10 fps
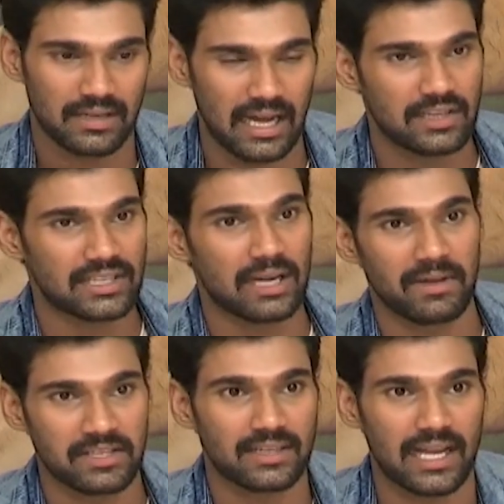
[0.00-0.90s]
నాకు చాలా
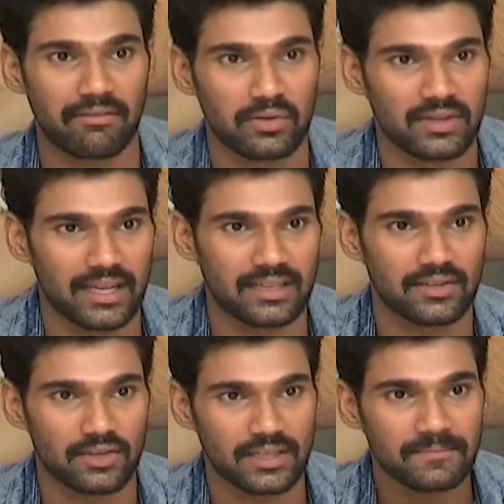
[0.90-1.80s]
మంచి ట్రావెల్ ఉంది
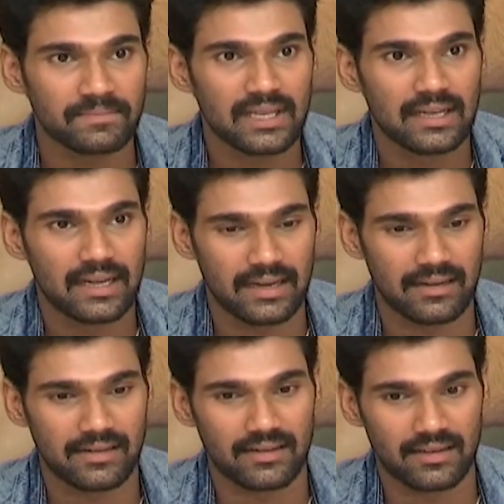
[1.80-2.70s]
ఆయనతోటి
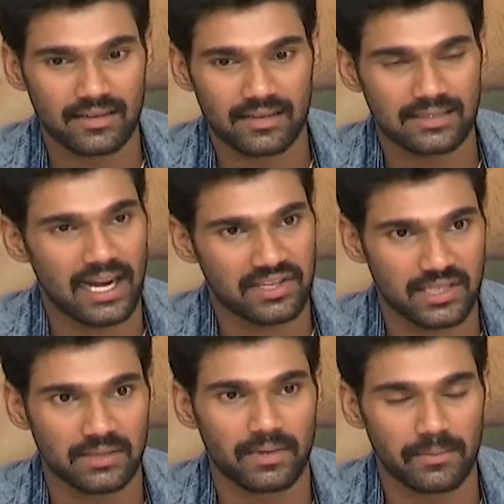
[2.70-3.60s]
అండ్ uh, సాక్షి
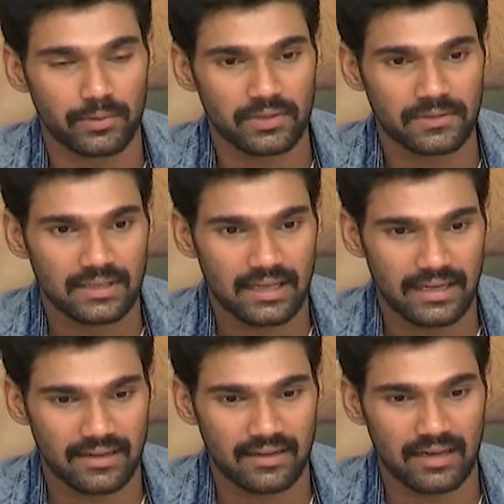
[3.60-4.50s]
సినిమా అప్పుడు
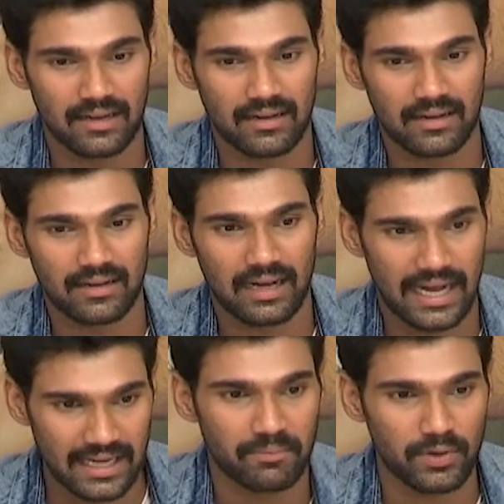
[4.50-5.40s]
అండ్ uh,
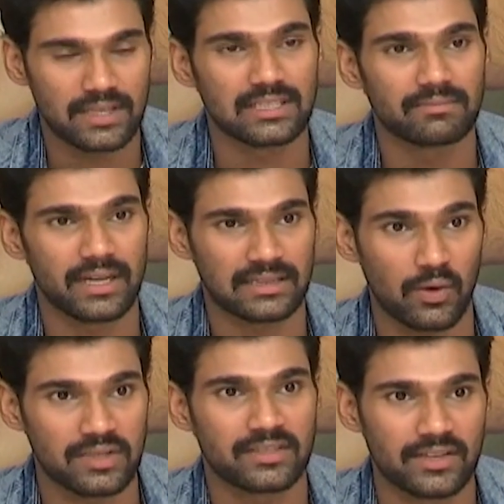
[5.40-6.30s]
ఆయన ఇప్పుడు ఈ సినిమా థౌజండ్